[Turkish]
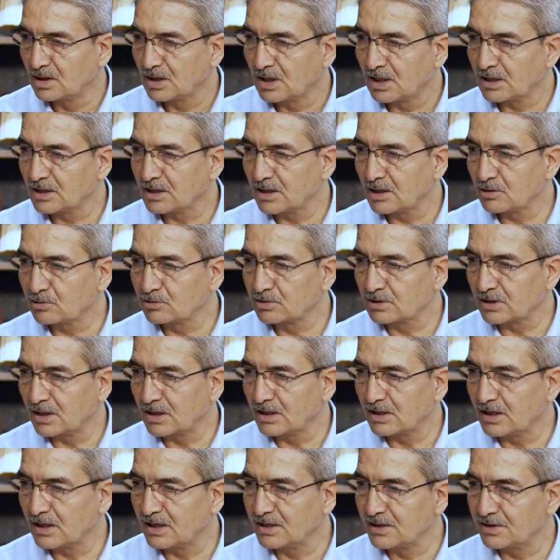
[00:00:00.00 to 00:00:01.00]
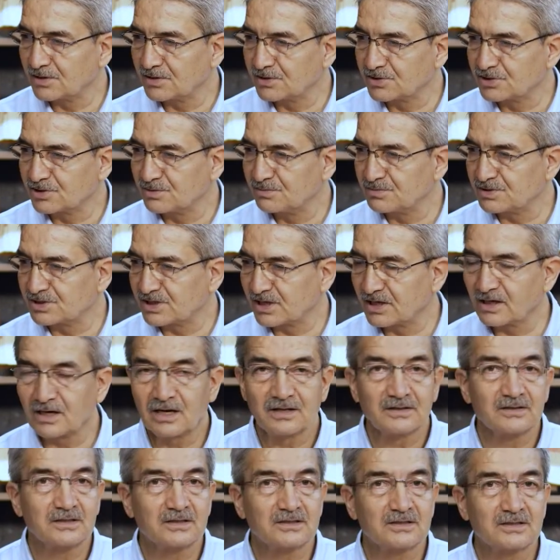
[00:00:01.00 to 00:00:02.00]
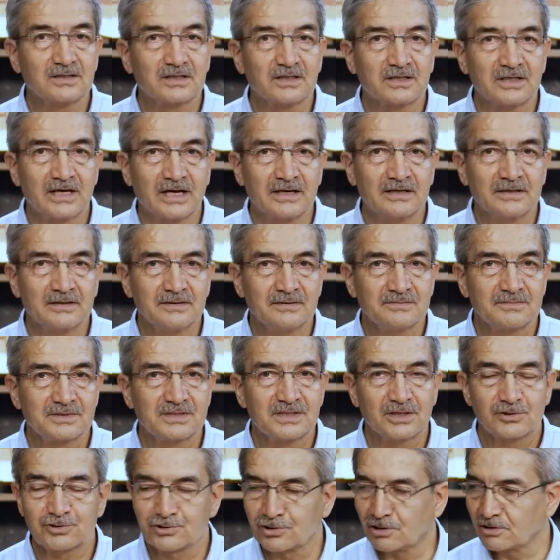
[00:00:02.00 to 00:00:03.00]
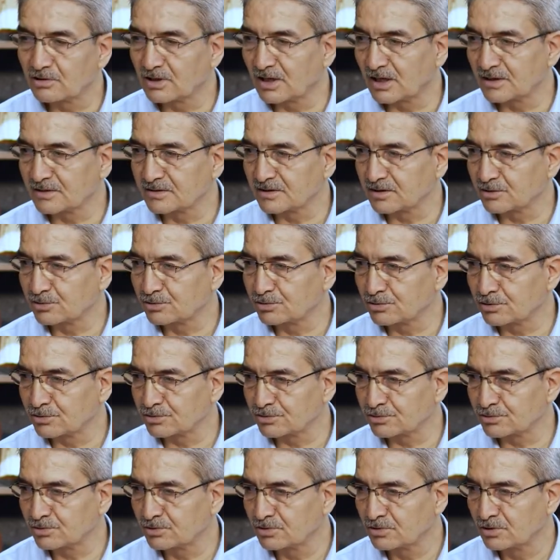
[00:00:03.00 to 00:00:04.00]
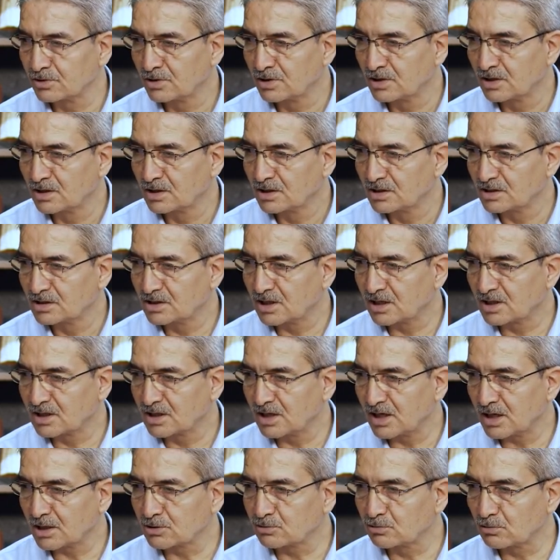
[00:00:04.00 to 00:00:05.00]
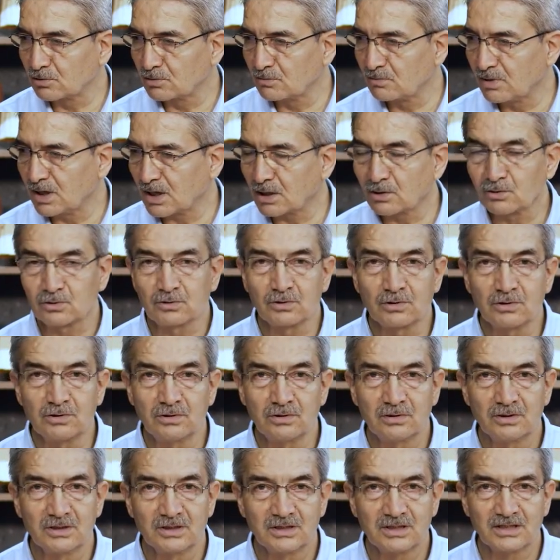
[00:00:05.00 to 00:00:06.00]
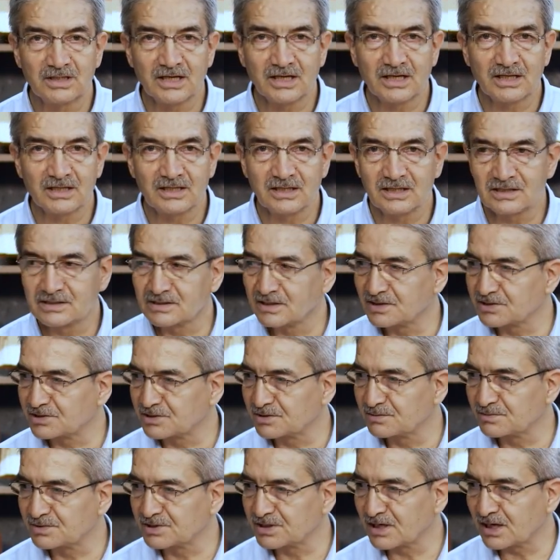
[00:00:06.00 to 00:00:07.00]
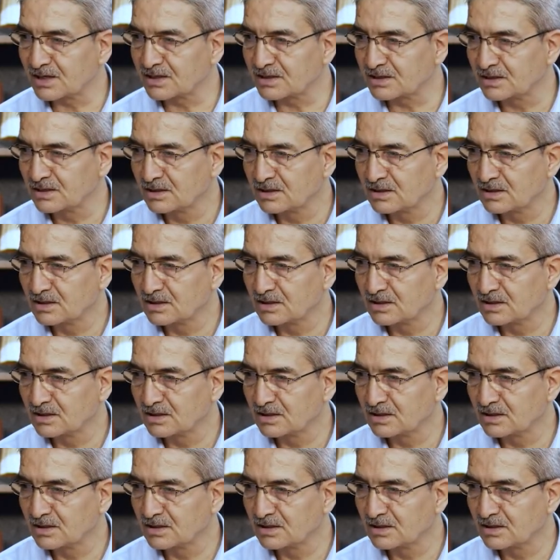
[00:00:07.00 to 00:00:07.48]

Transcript: Allahu Teala şimşeği anlatırken bize şöyle anlatıyor. Yekadul Bergu neredeyse şimşek